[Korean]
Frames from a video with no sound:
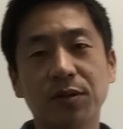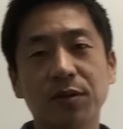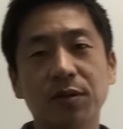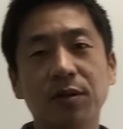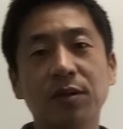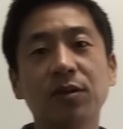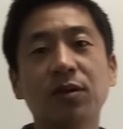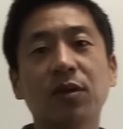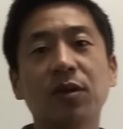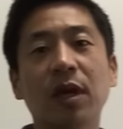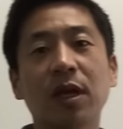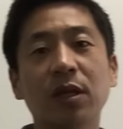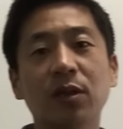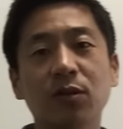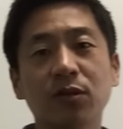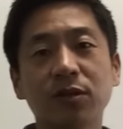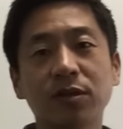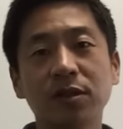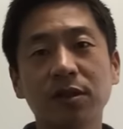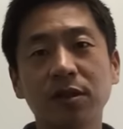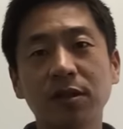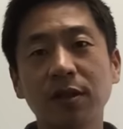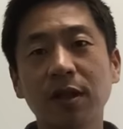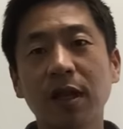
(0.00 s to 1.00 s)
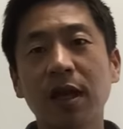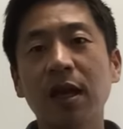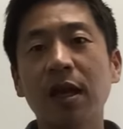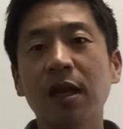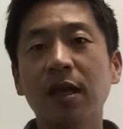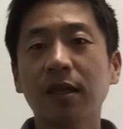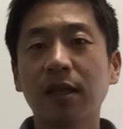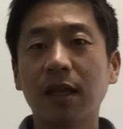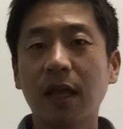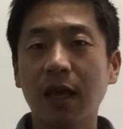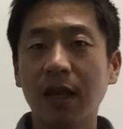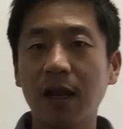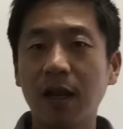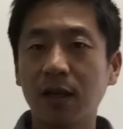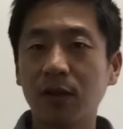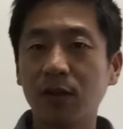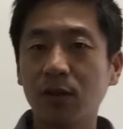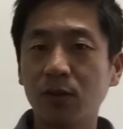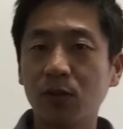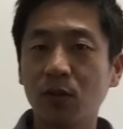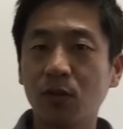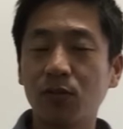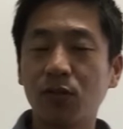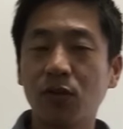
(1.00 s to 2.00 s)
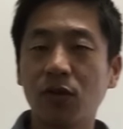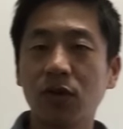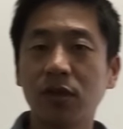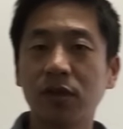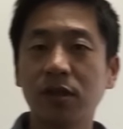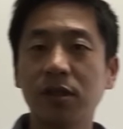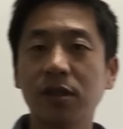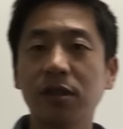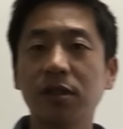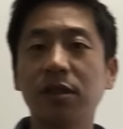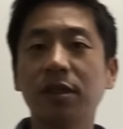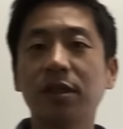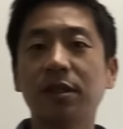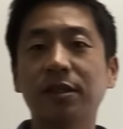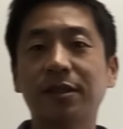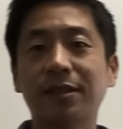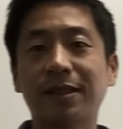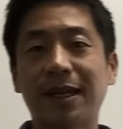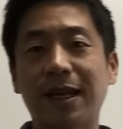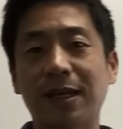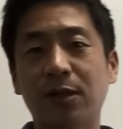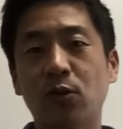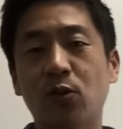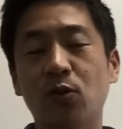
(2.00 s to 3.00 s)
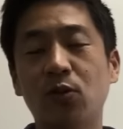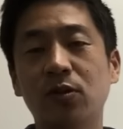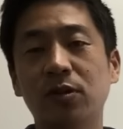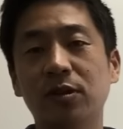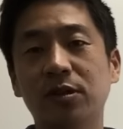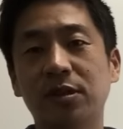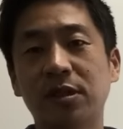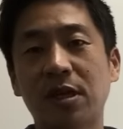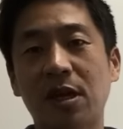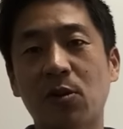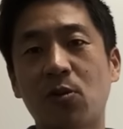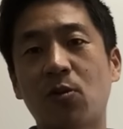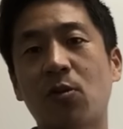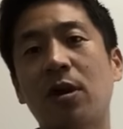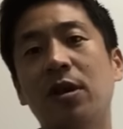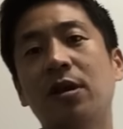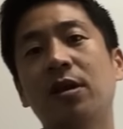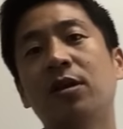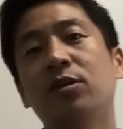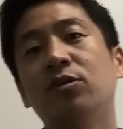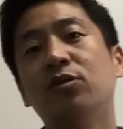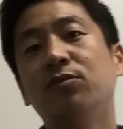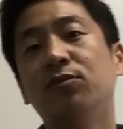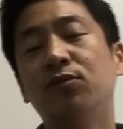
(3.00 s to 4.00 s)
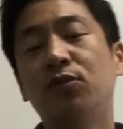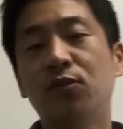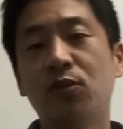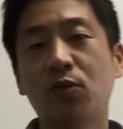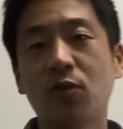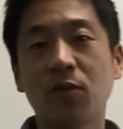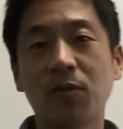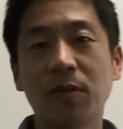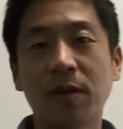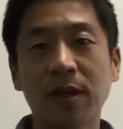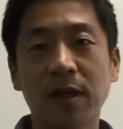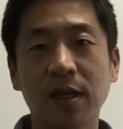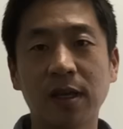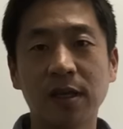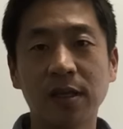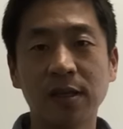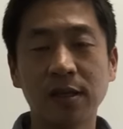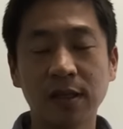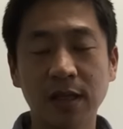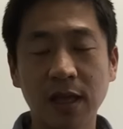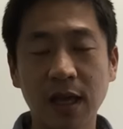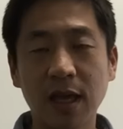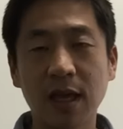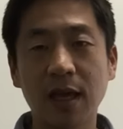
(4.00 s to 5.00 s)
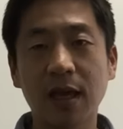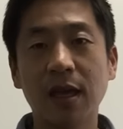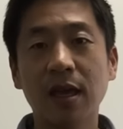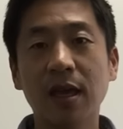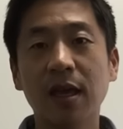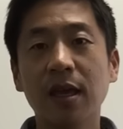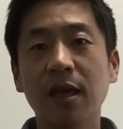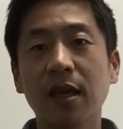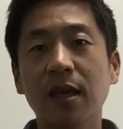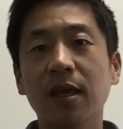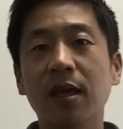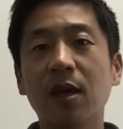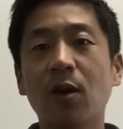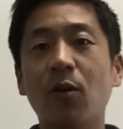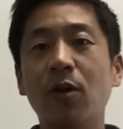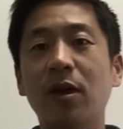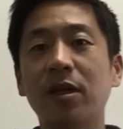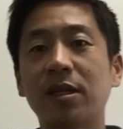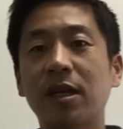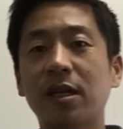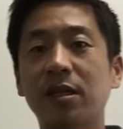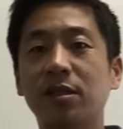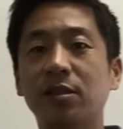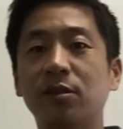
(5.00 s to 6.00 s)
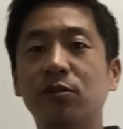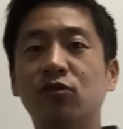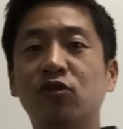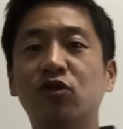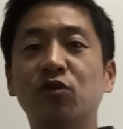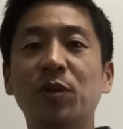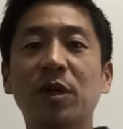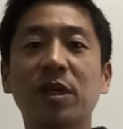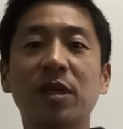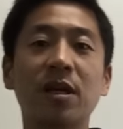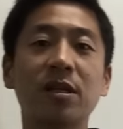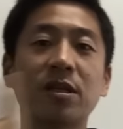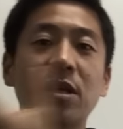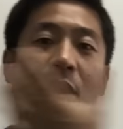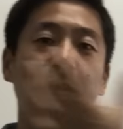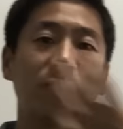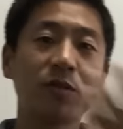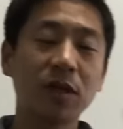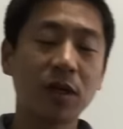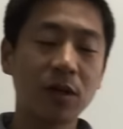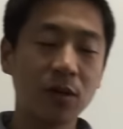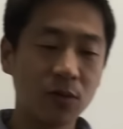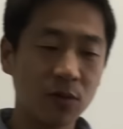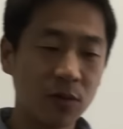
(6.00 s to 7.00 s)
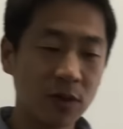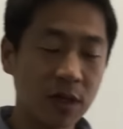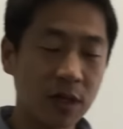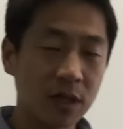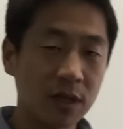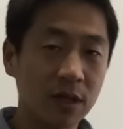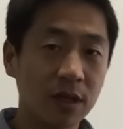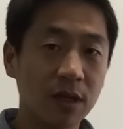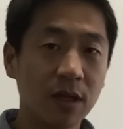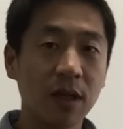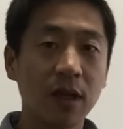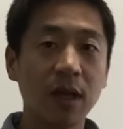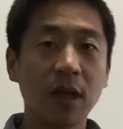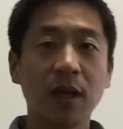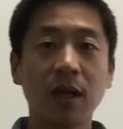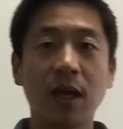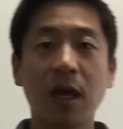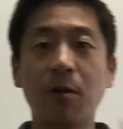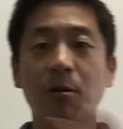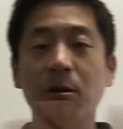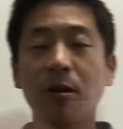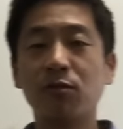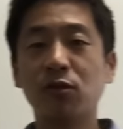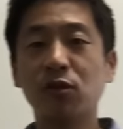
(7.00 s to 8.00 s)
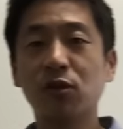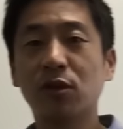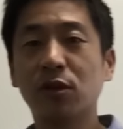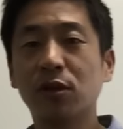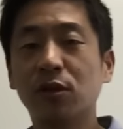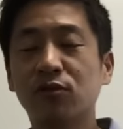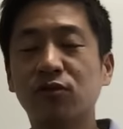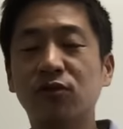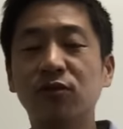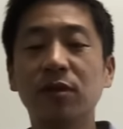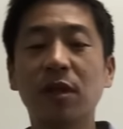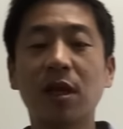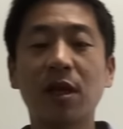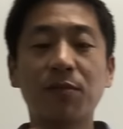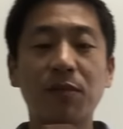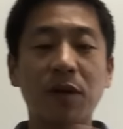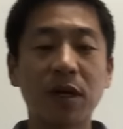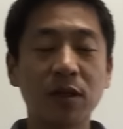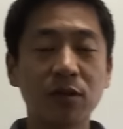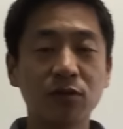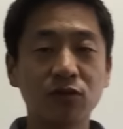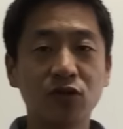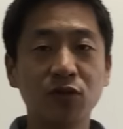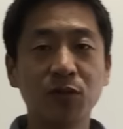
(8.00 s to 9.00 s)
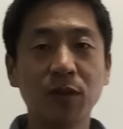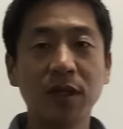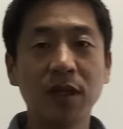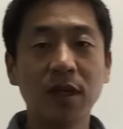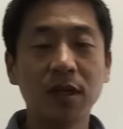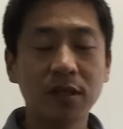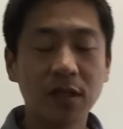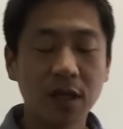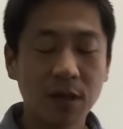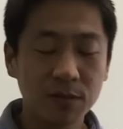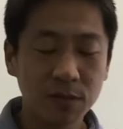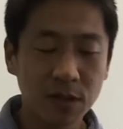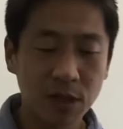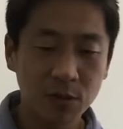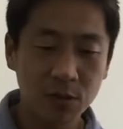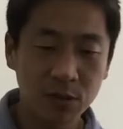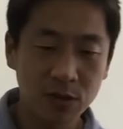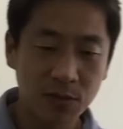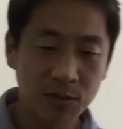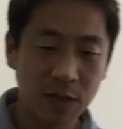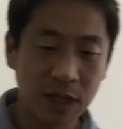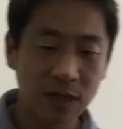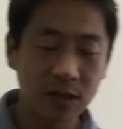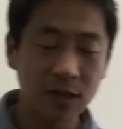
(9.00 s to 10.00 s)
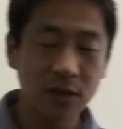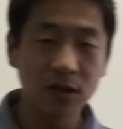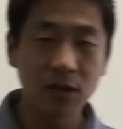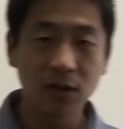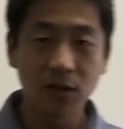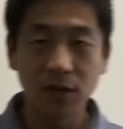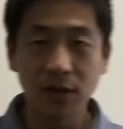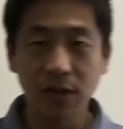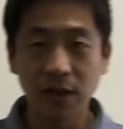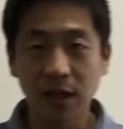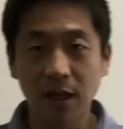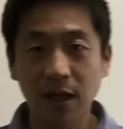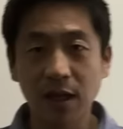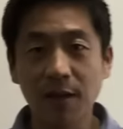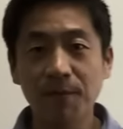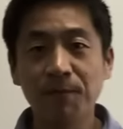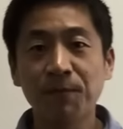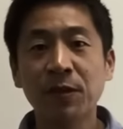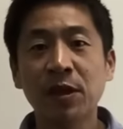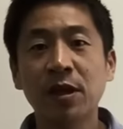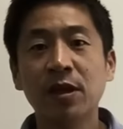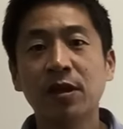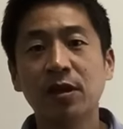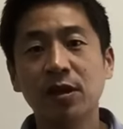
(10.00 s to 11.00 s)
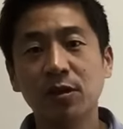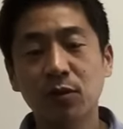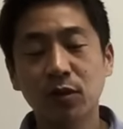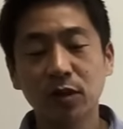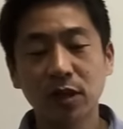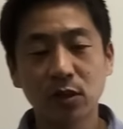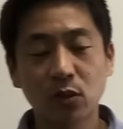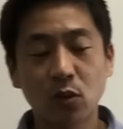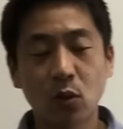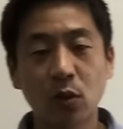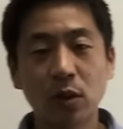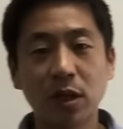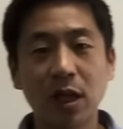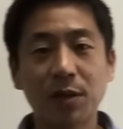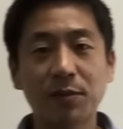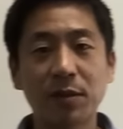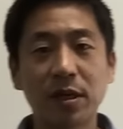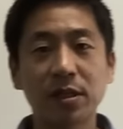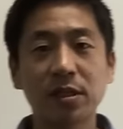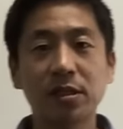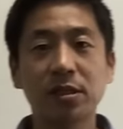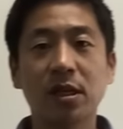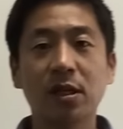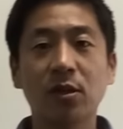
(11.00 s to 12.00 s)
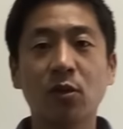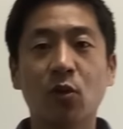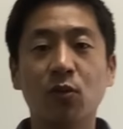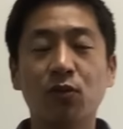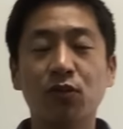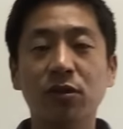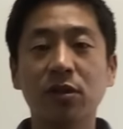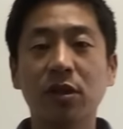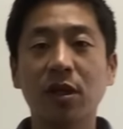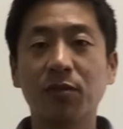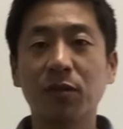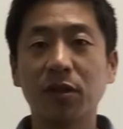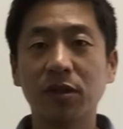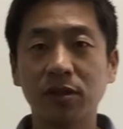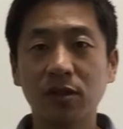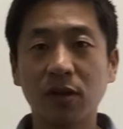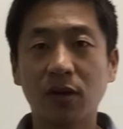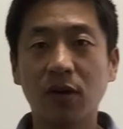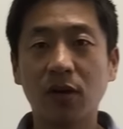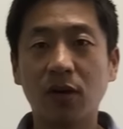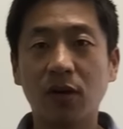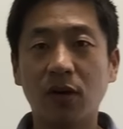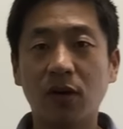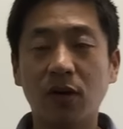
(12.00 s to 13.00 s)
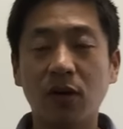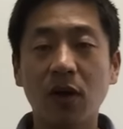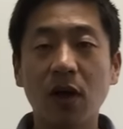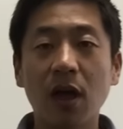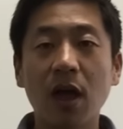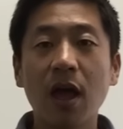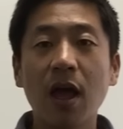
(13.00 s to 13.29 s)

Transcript: 그래서 저희 엔토스는 대량 등록 플러스 자동 재고 관리해주는 프로그램인데 이게 원래 사실은 구매 대행 사업자를 위한 해외 물건을 국내에 파는 구매 대행 사업자를 위해서 만들어졌는데 이번에 동남아 시장이 오픈되면서